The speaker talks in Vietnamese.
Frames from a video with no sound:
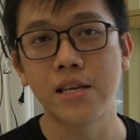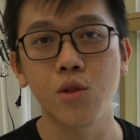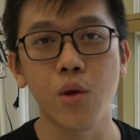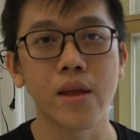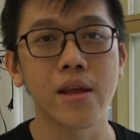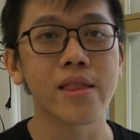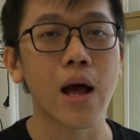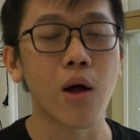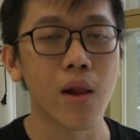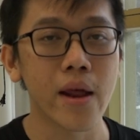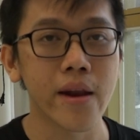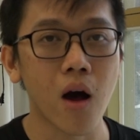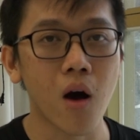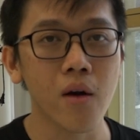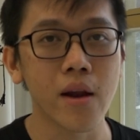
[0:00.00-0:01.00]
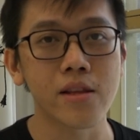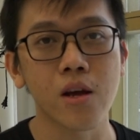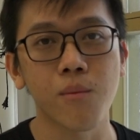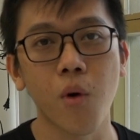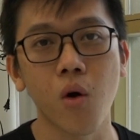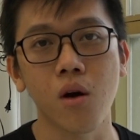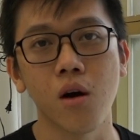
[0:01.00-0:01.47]
trí tuệ nhân tạo lên đó để
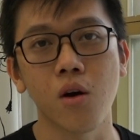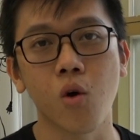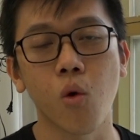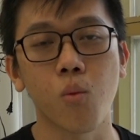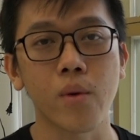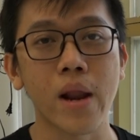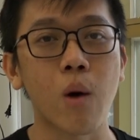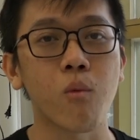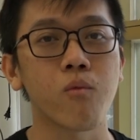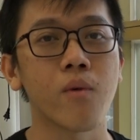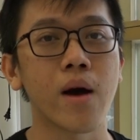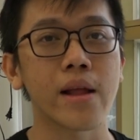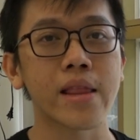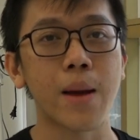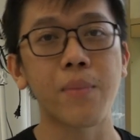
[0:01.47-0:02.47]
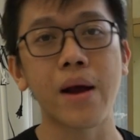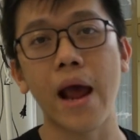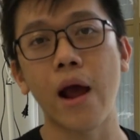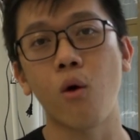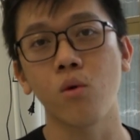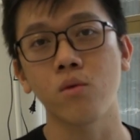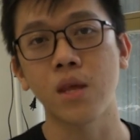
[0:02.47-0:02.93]
cho mọi người cùng đọc và tham
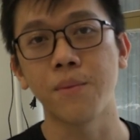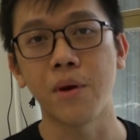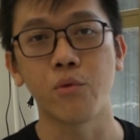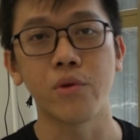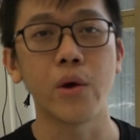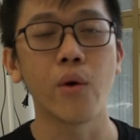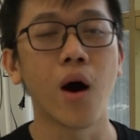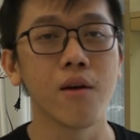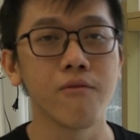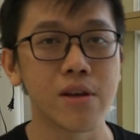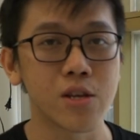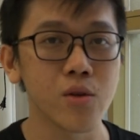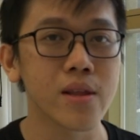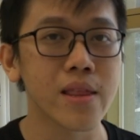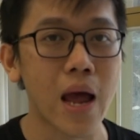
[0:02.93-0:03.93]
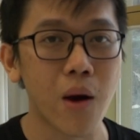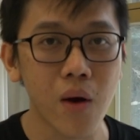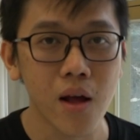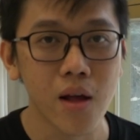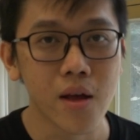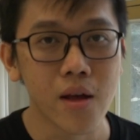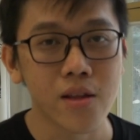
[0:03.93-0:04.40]
khảo tìm hiểu nhiều hơn về trí tuệ nhân tạo
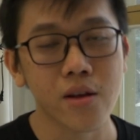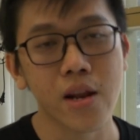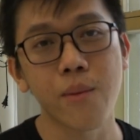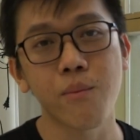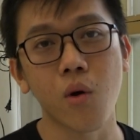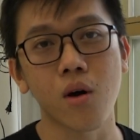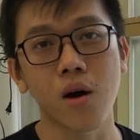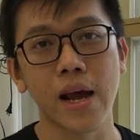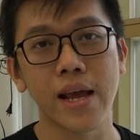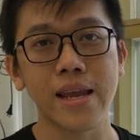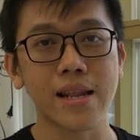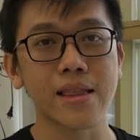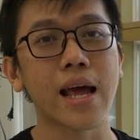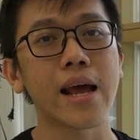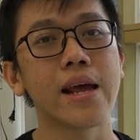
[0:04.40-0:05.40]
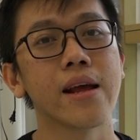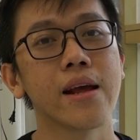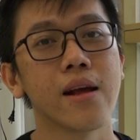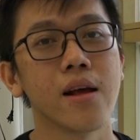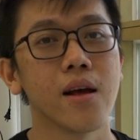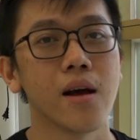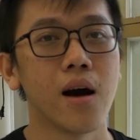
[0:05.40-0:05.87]
á cho nên mọi người hãy nhanh tay
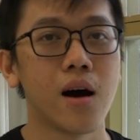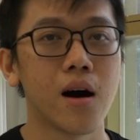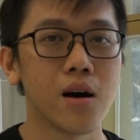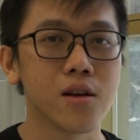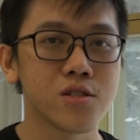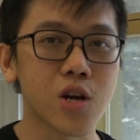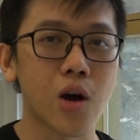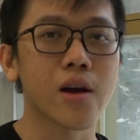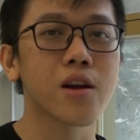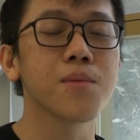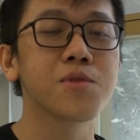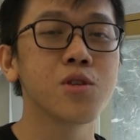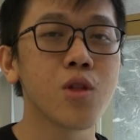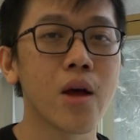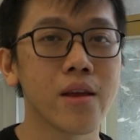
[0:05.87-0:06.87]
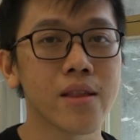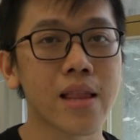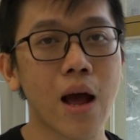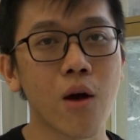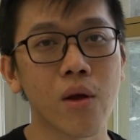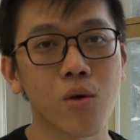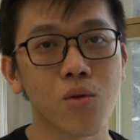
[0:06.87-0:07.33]
uh, cho cái group trí tuệ nhân
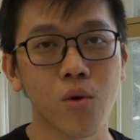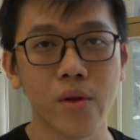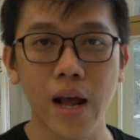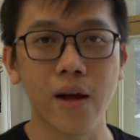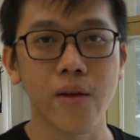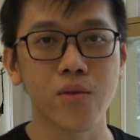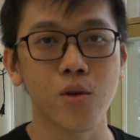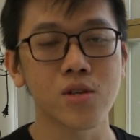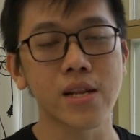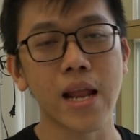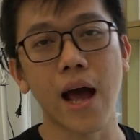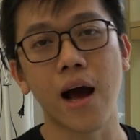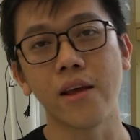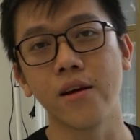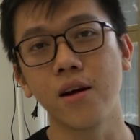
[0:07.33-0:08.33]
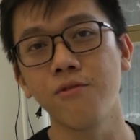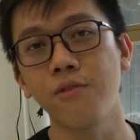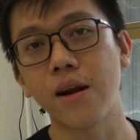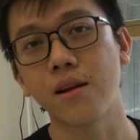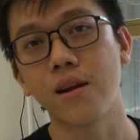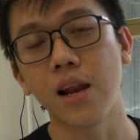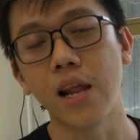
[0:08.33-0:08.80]
tạo này của tôi nha tôi sẽ để ở dưới
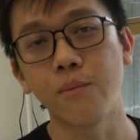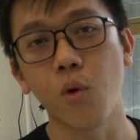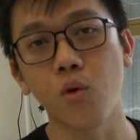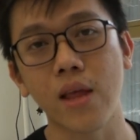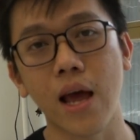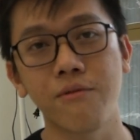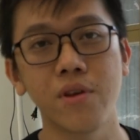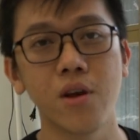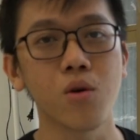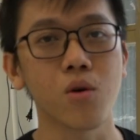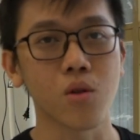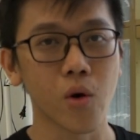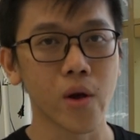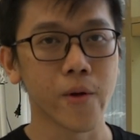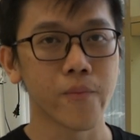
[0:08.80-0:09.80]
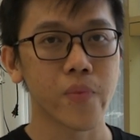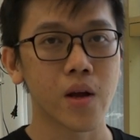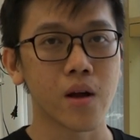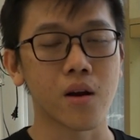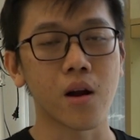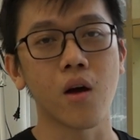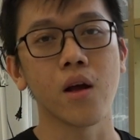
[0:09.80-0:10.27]
phần link mô tả phía dưới của tôi
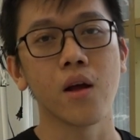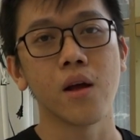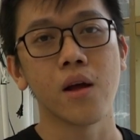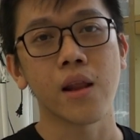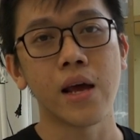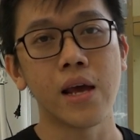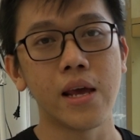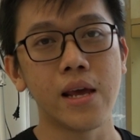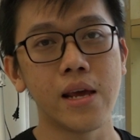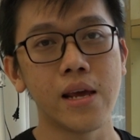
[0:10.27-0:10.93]
rồi thì